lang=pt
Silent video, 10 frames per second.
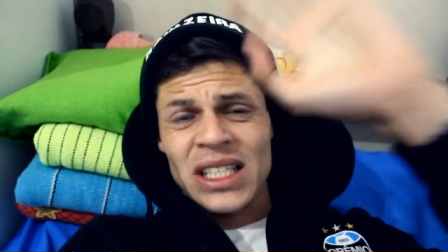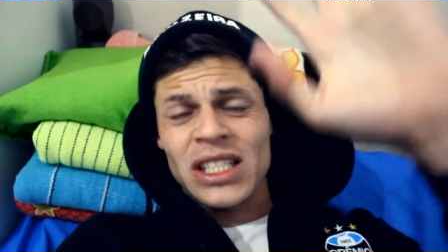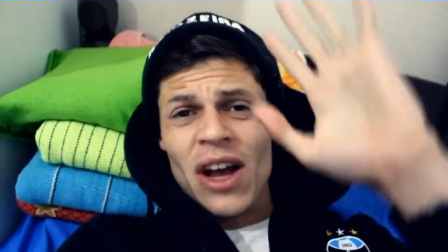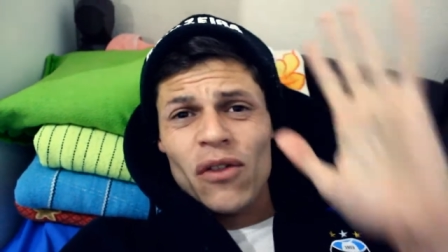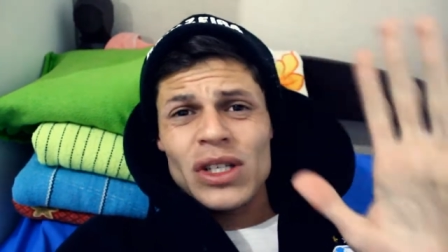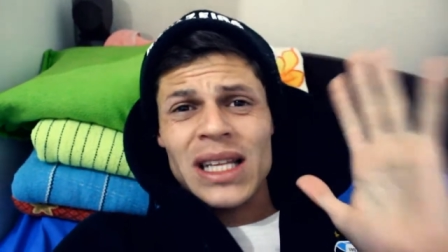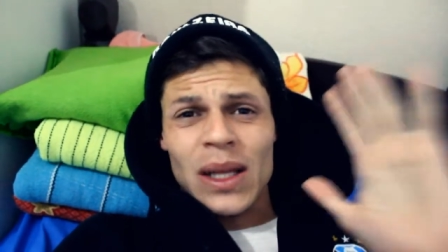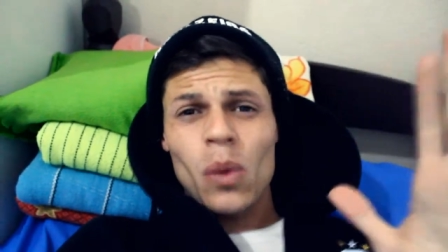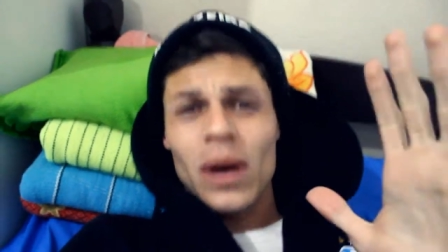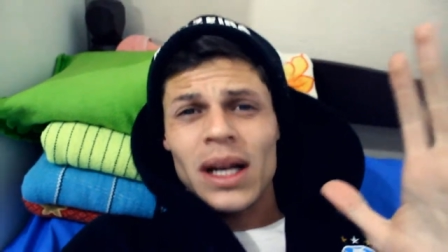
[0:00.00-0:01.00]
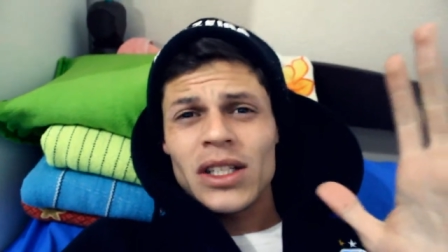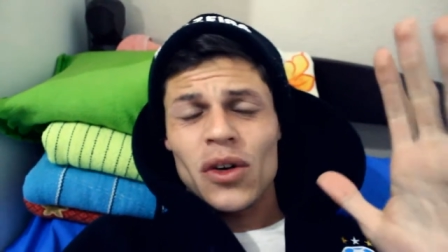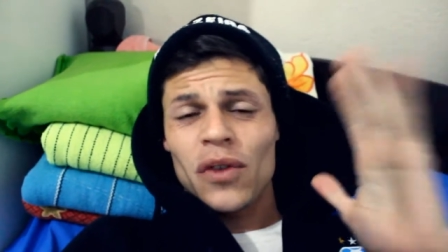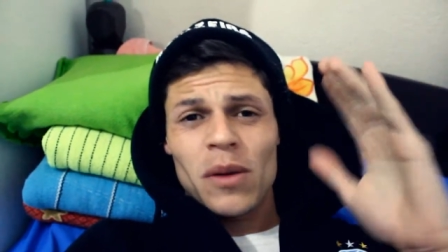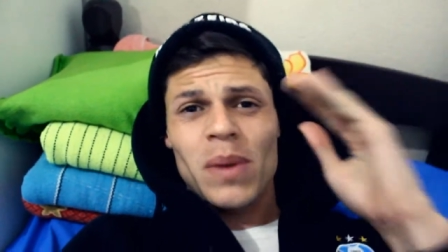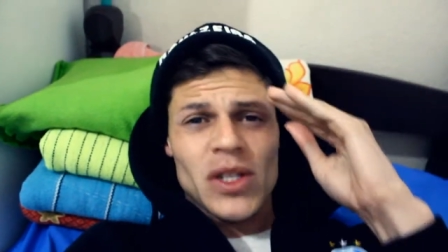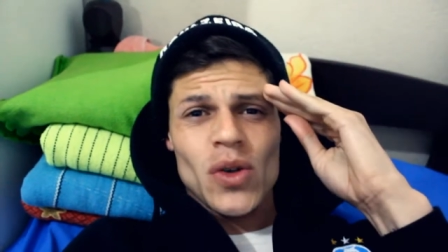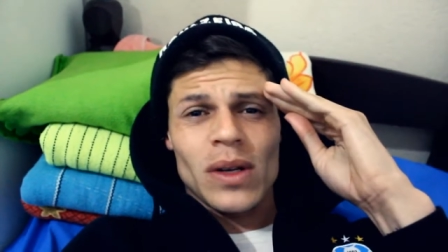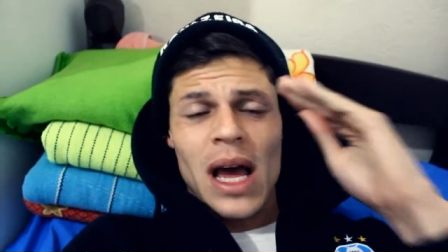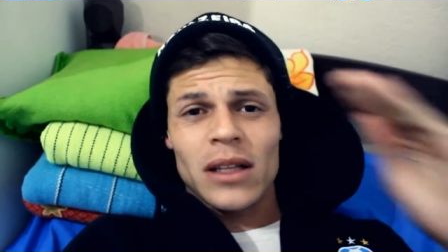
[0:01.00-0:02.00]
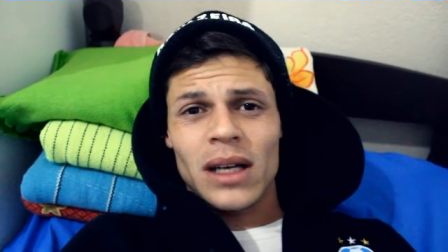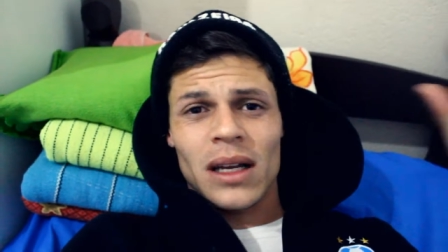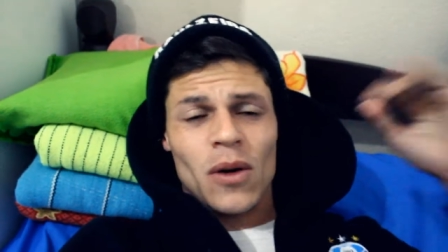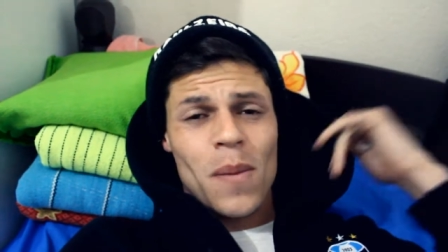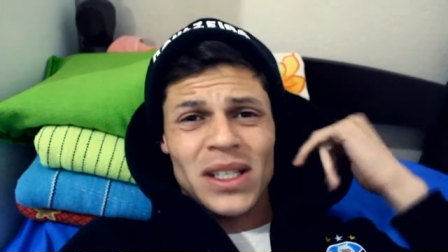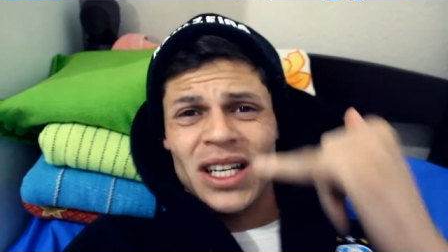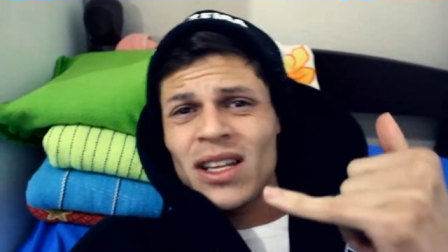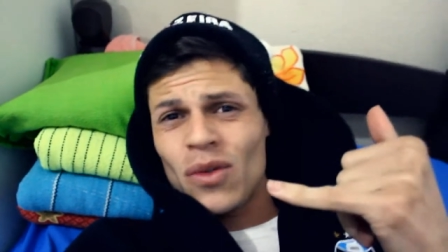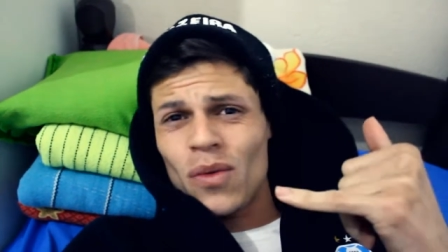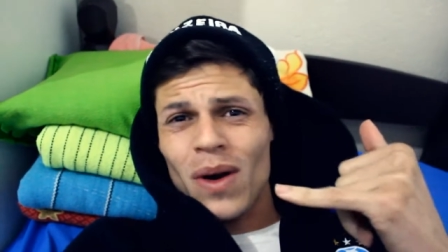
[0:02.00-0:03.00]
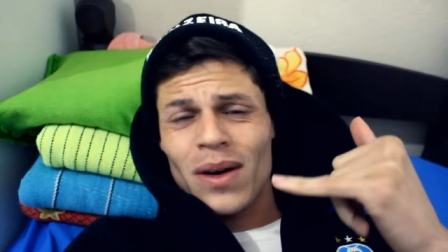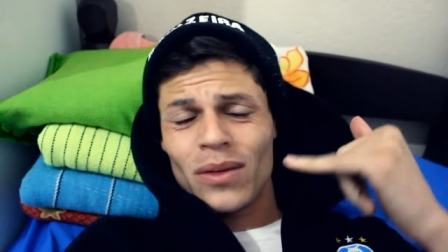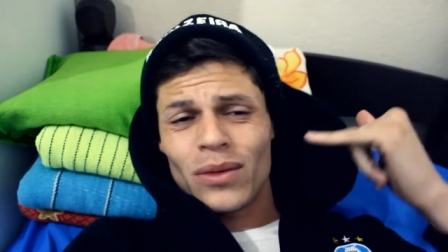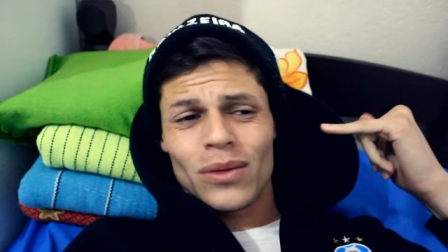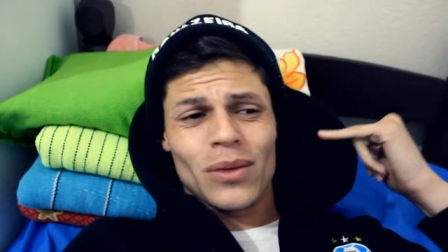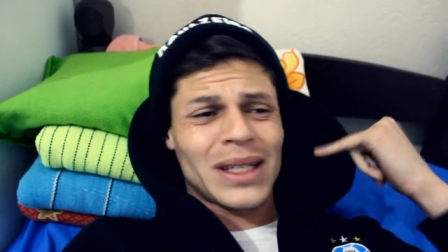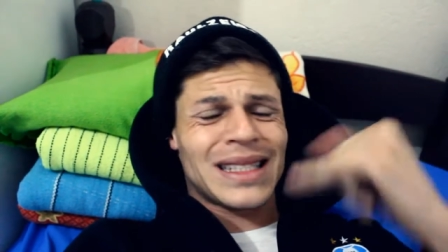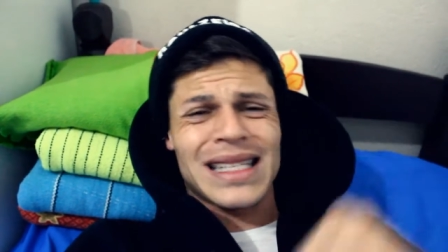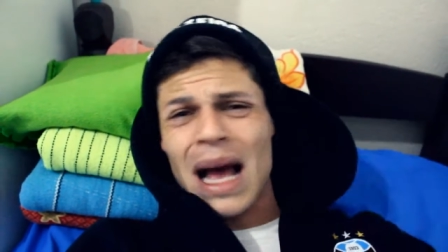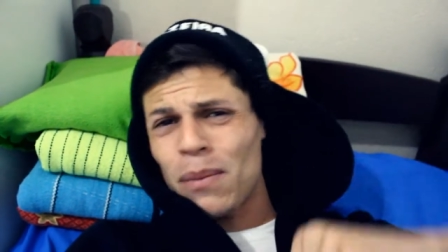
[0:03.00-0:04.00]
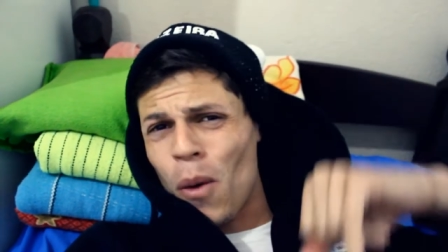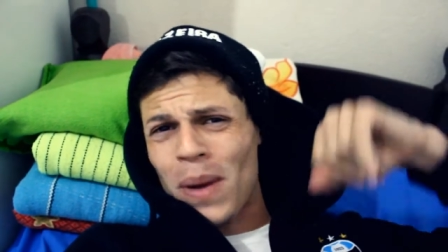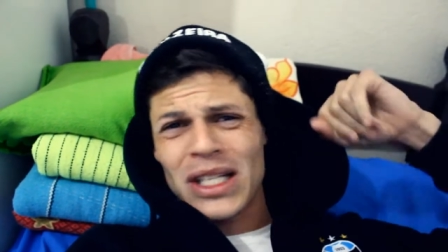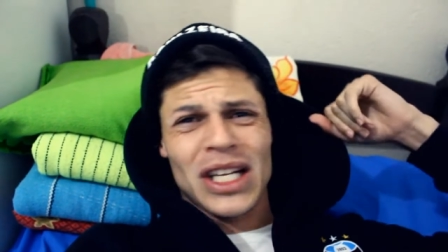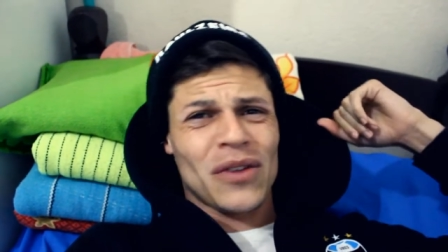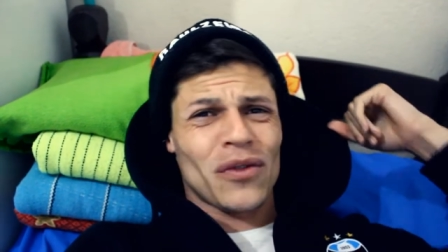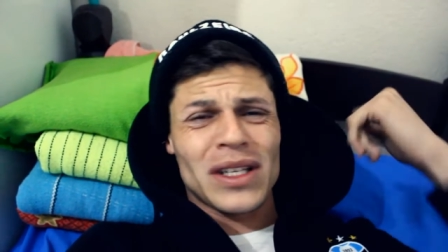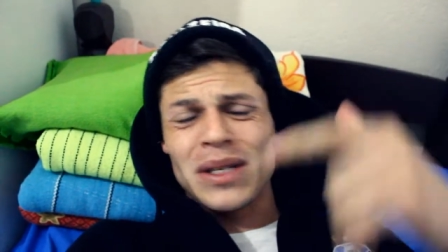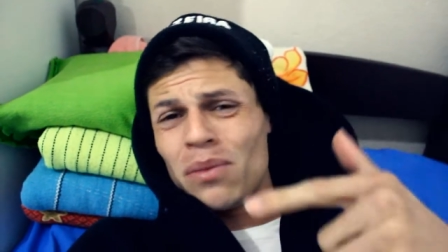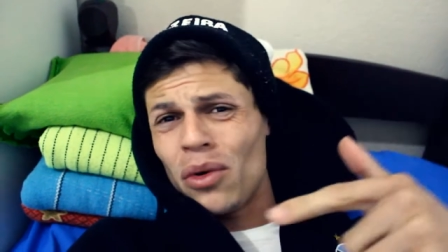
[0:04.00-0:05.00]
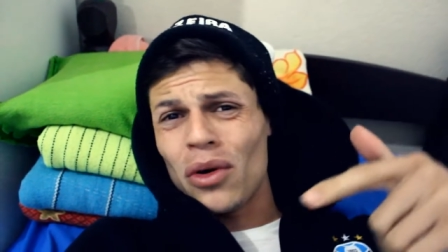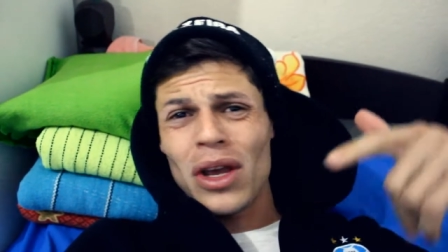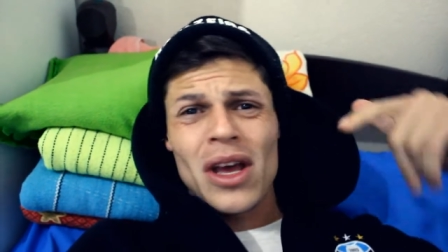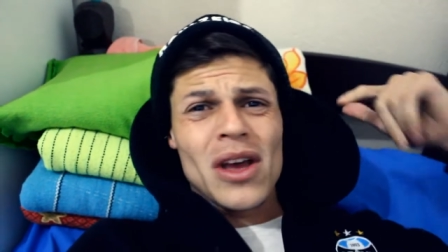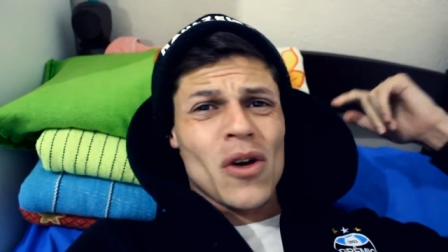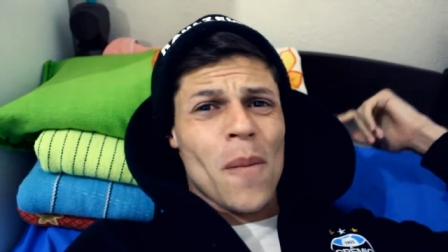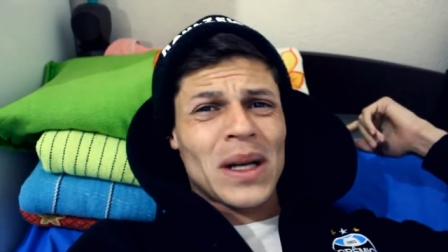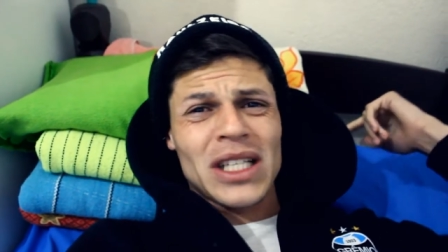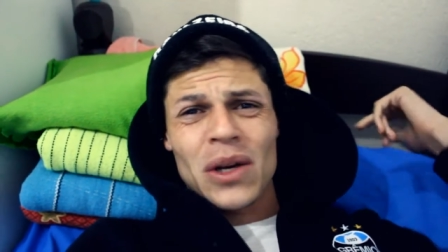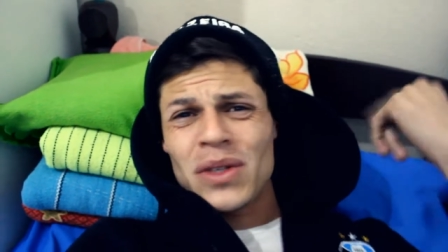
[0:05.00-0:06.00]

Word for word: Tem gente que dá uma força tão grande que eu fico impressionado, cara. Compartilha no WhatsApp, compartilha no Facebook, compartilha